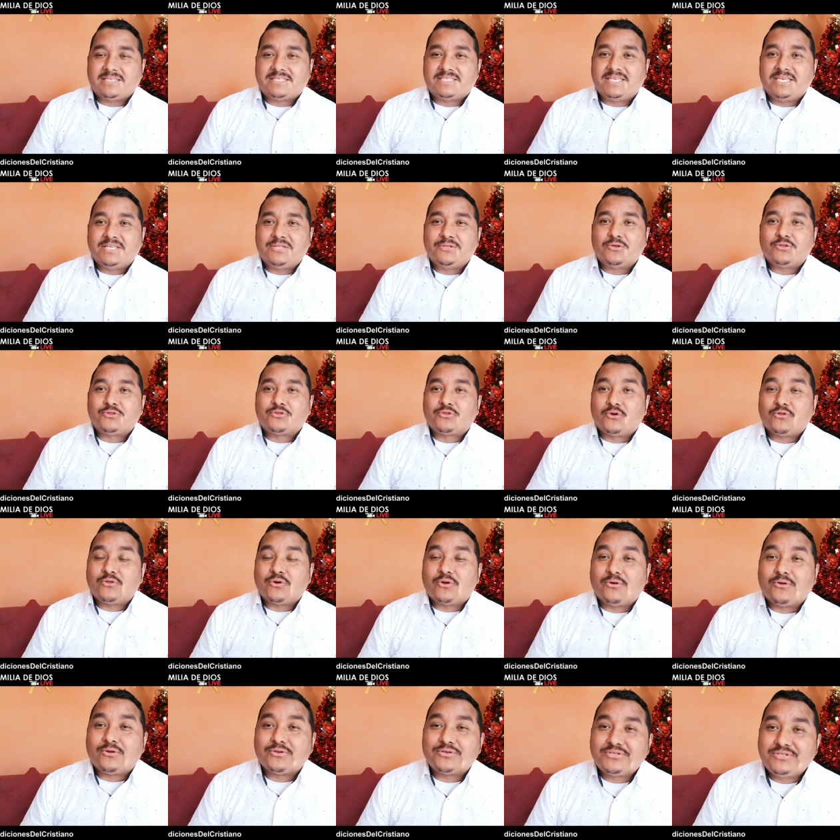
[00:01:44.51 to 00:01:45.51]
sino
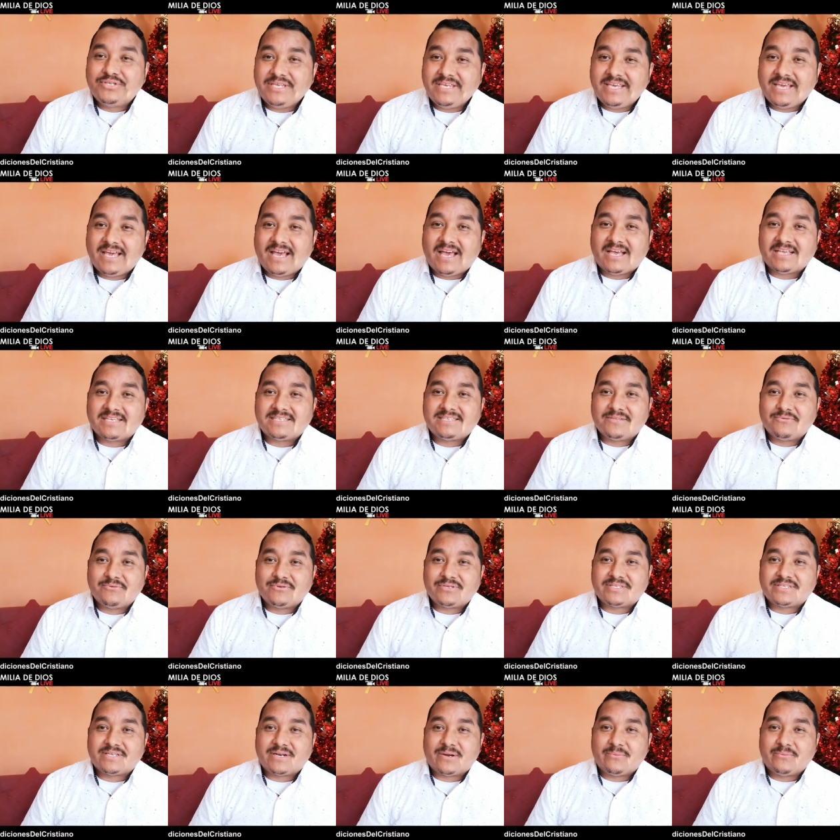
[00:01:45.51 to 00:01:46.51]
todos los días de
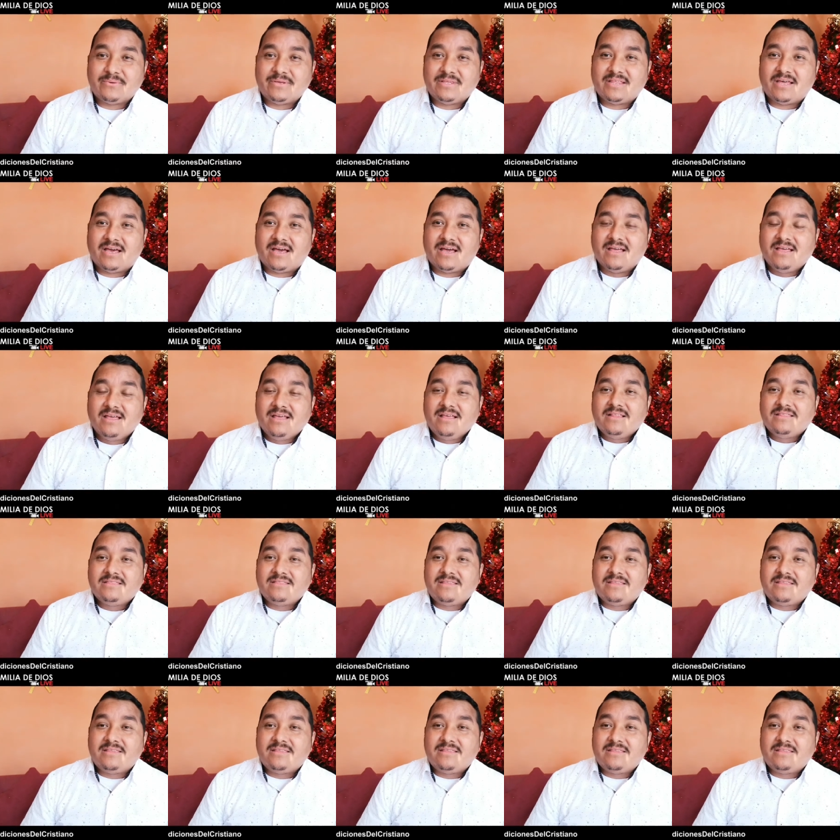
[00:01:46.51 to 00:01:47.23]
nuestra vida.